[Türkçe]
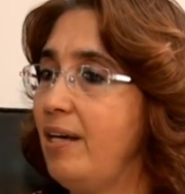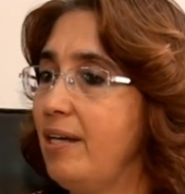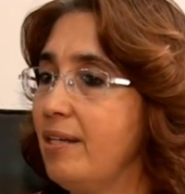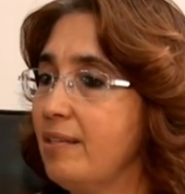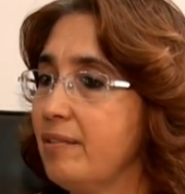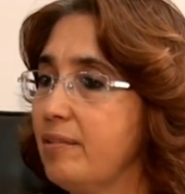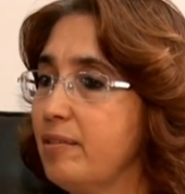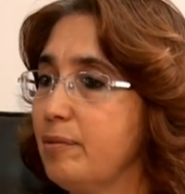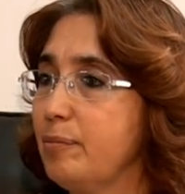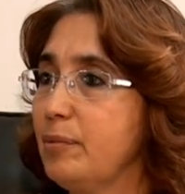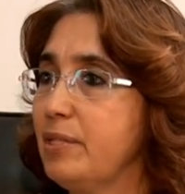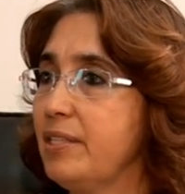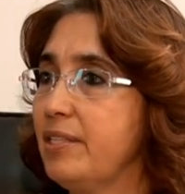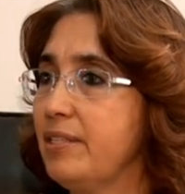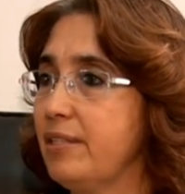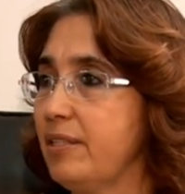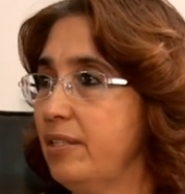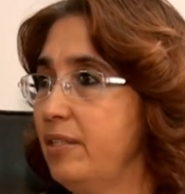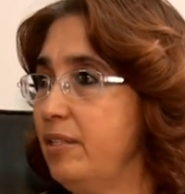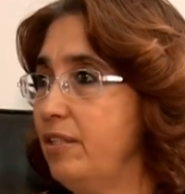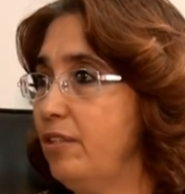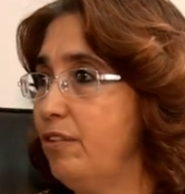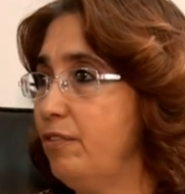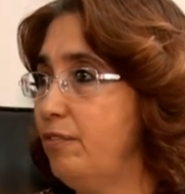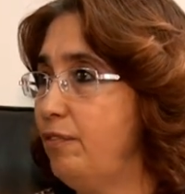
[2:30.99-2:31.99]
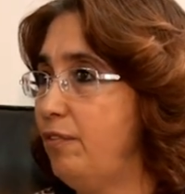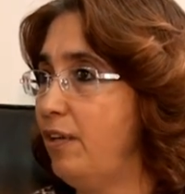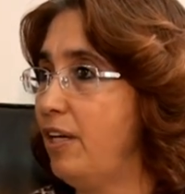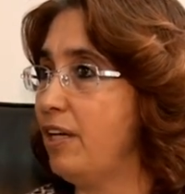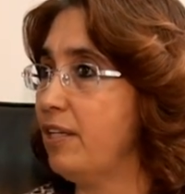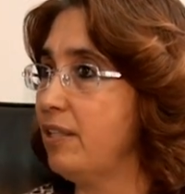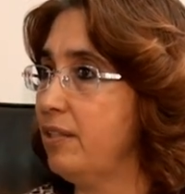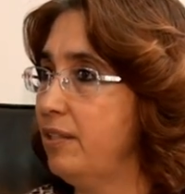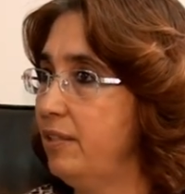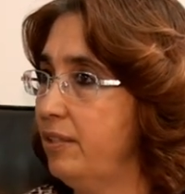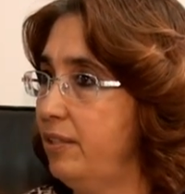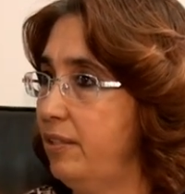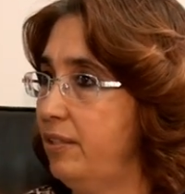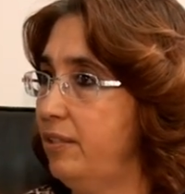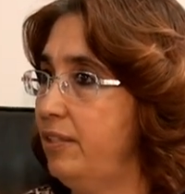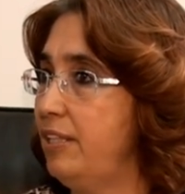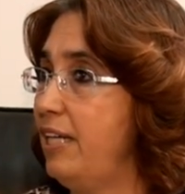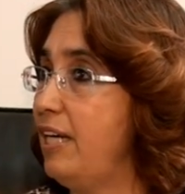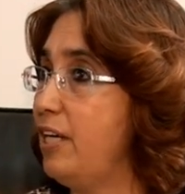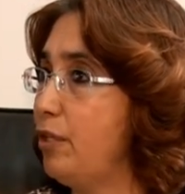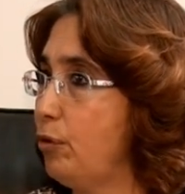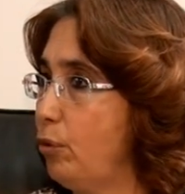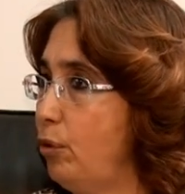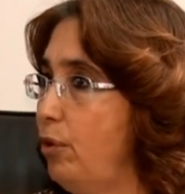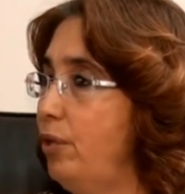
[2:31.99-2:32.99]
artımız e, farklı
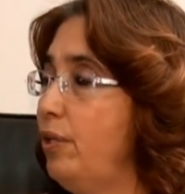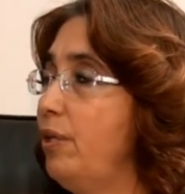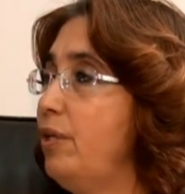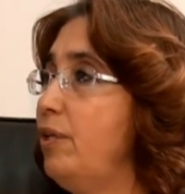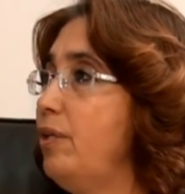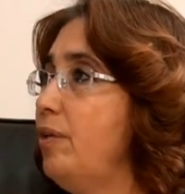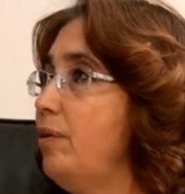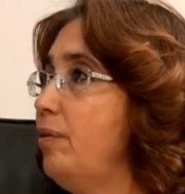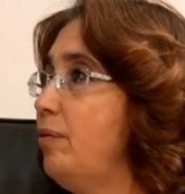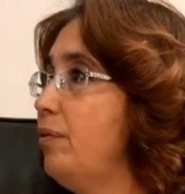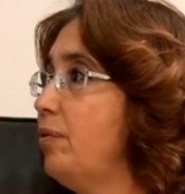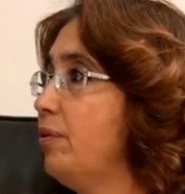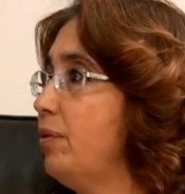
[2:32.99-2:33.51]
diğer e,